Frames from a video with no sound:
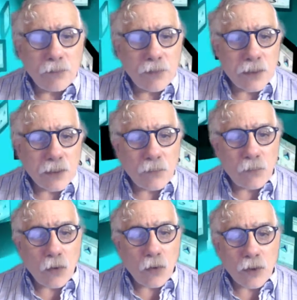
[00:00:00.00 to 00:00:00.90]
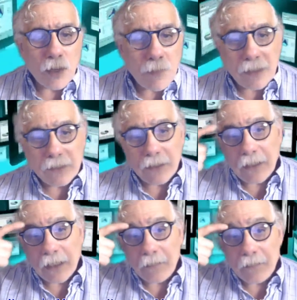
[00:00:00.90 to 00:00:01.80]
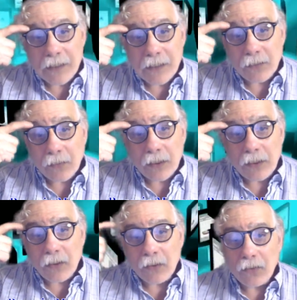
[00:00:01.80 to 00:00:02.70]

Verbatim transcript: dei vigili del fuoco, chiamati dall'amministratore di